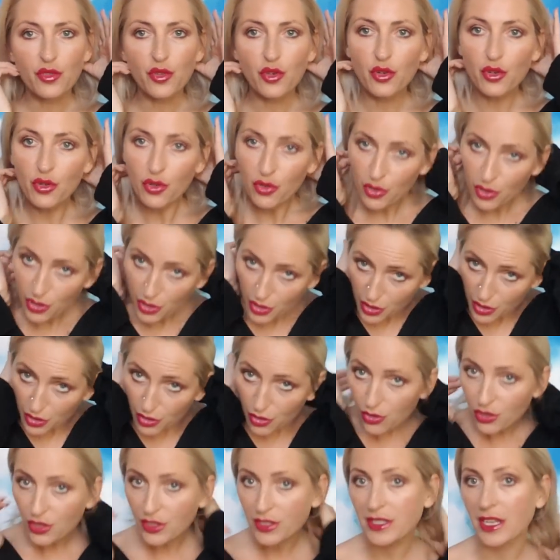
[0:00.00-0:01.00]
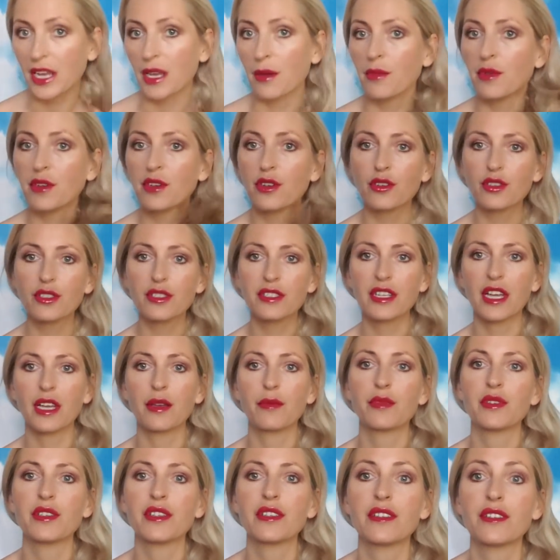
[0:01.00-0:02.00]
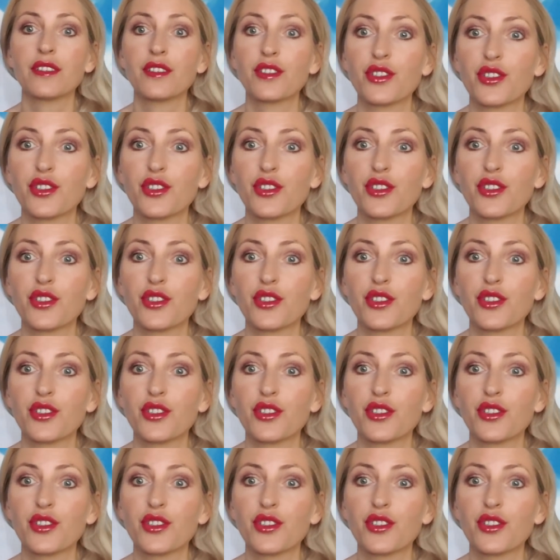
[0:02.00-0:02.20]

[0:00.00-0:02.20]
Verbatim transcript: to e, korzystajmy, korzystajmy